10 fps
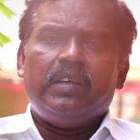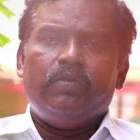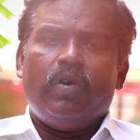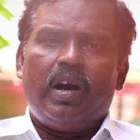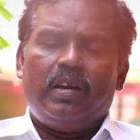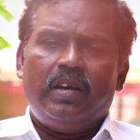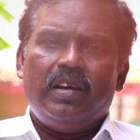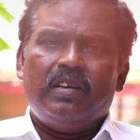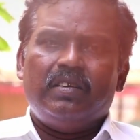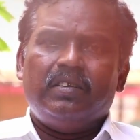இவ்வாறு
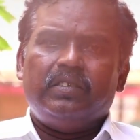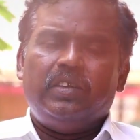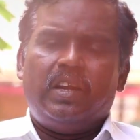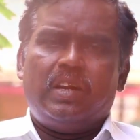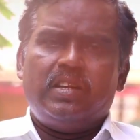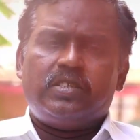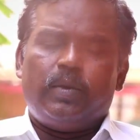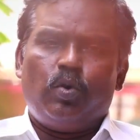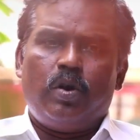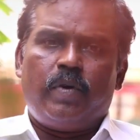இரண்டு
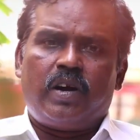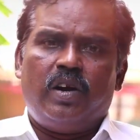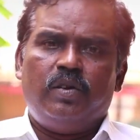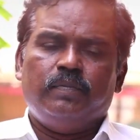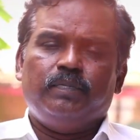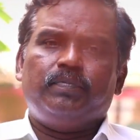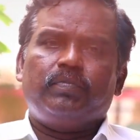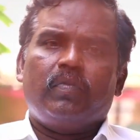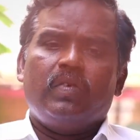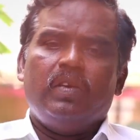சமூக மக்களும்
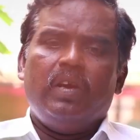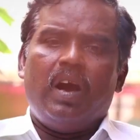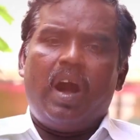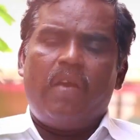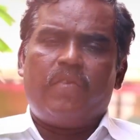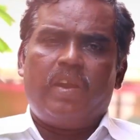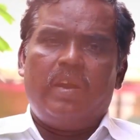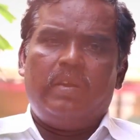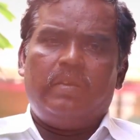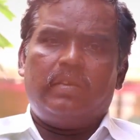
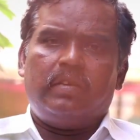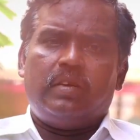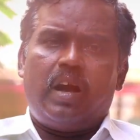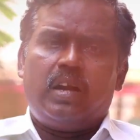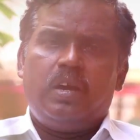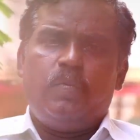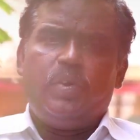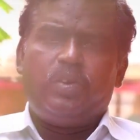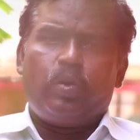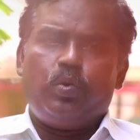அவர்கள் அங்கம்
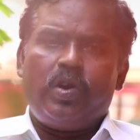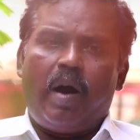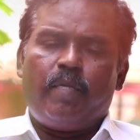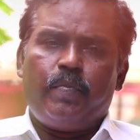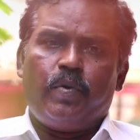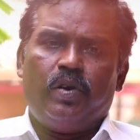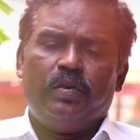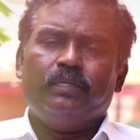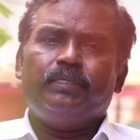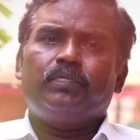வகிக்கக்கூடிய
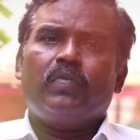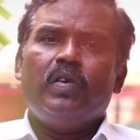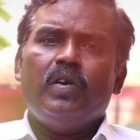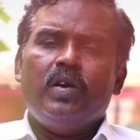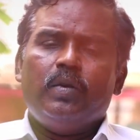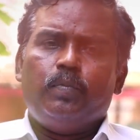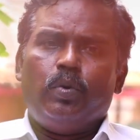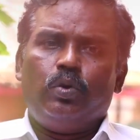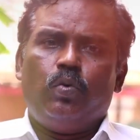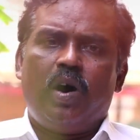அமைப்புகளும்
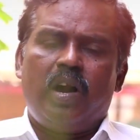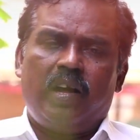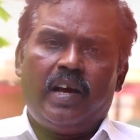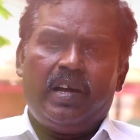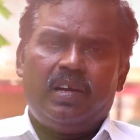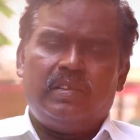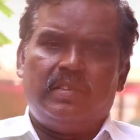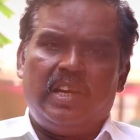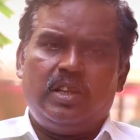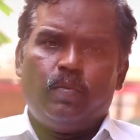பொதுவான
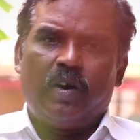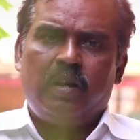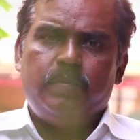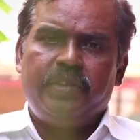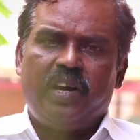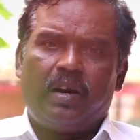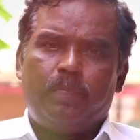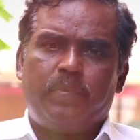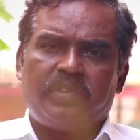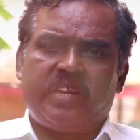தலித் மக்கள் மீதான
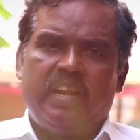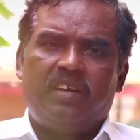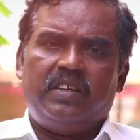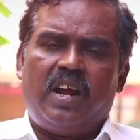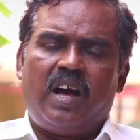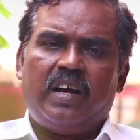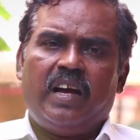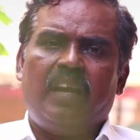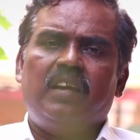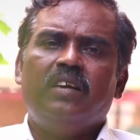பிரச்சனைகளுக்கு எதிராக
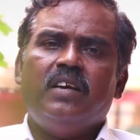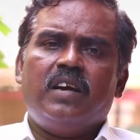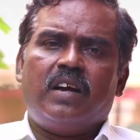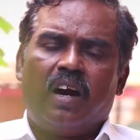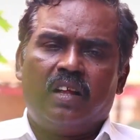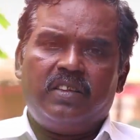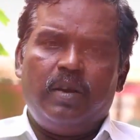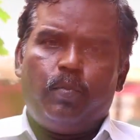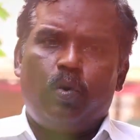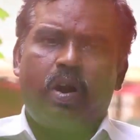
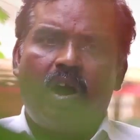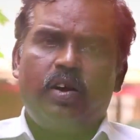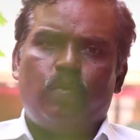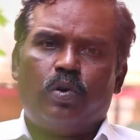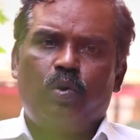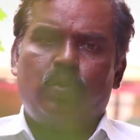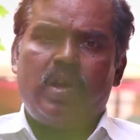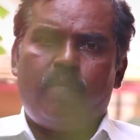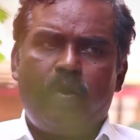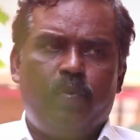களத்தில் போராடி கொண்டிருக்கூடிய
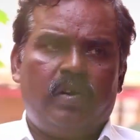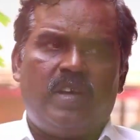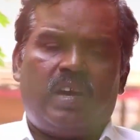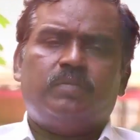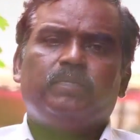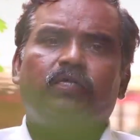அமைப்புகள் தான்